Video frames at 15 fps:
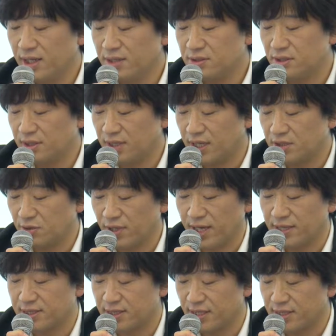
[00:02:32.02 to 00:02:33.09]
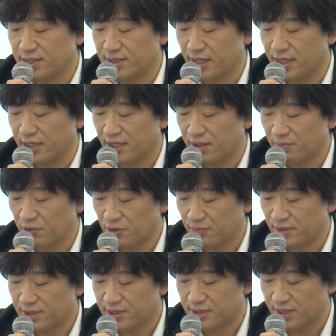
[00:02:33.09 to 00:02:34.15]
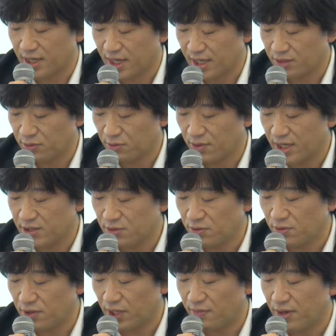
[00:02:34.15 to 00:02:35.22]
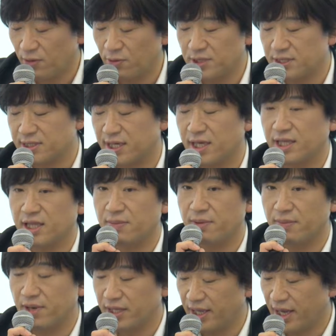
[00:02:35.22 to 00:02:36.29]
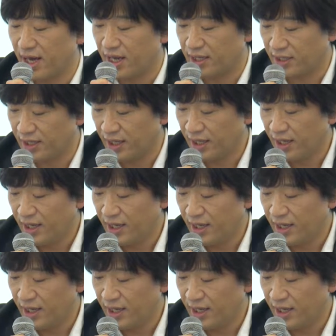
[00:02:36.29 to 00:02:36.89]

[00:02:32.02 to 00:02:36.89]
ツイッター上で発言されておりますが、当該商標権は保持されたままであり、